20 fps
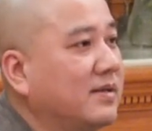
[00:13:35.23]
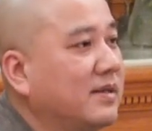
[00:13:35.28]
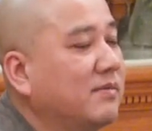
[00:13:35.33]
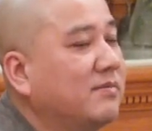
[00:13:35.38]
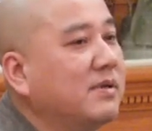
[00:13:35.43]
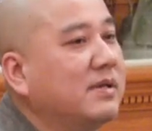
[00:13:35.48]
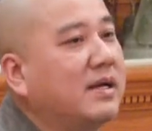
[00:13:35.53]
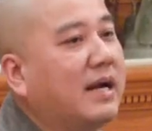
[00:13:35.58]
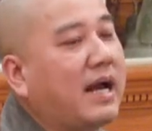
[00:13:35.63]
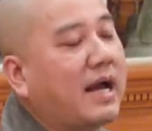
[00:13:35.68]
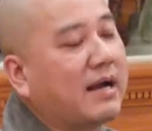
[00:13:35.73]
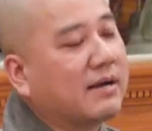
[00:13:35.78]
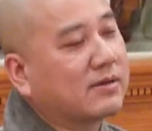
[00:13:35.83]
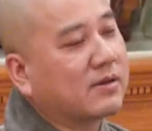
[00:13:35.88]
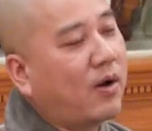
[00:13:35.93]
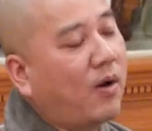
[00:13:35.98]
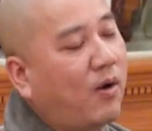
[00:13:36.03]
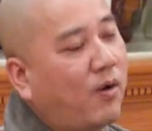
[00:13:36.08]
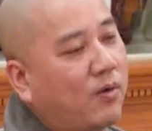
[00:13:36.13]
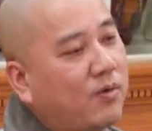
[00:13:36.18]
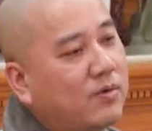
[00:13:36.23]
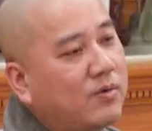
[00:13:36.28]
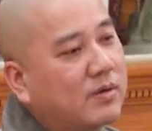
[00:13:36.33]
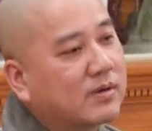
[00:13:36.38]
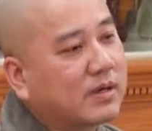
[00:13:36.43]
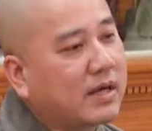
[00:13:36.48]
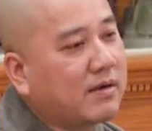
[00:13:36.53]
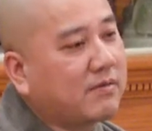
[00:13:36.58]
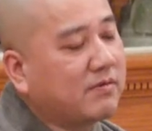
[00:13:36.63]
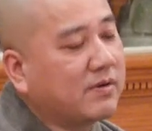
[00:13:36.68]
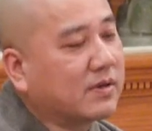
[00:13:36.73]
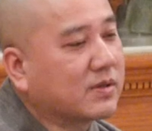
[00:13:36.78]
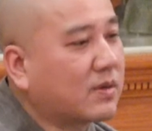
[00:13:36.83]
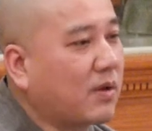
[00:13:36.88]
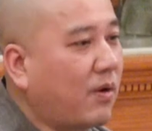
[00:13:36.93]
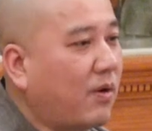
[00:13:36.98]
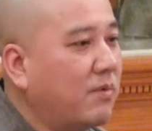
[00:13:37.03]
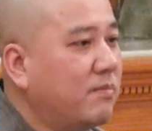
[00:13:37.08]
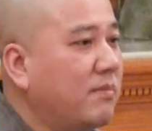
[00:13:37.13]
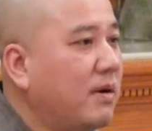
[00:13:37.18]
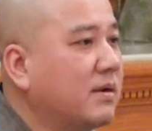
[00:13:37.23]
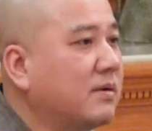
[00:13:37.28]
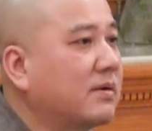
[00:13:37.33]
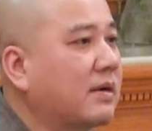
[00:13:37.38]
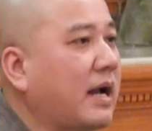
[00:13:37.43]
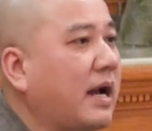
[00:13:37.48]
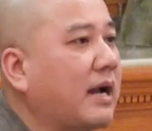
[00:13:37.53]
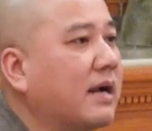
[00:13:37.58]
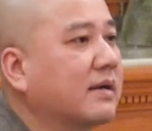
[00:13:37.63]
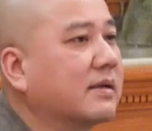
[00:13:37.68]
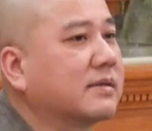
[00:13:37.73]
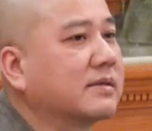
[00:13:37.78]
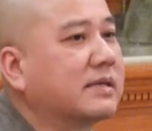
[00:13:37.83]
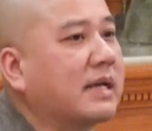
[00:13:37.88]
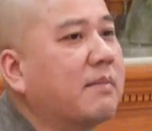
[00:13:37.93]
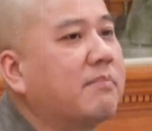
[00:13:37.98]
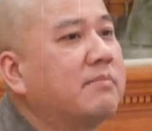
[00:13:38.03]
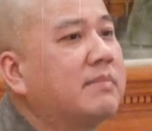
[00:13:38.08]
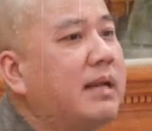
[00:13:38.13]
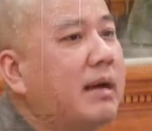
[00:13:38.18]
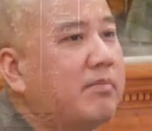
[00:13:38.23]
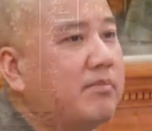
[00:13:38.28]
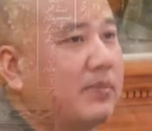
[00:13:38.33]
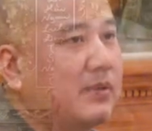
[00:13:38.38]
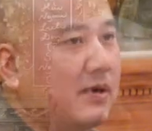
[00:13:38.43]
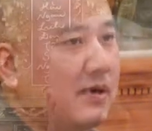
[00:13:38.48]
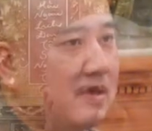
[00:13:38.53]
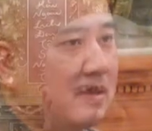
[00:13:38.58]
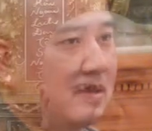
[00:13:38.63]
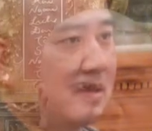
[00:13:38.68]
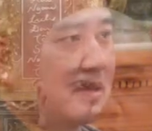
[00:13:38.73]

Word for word: Giống như hàng tổ, các vị tổ mất hàng trăm năm rồi,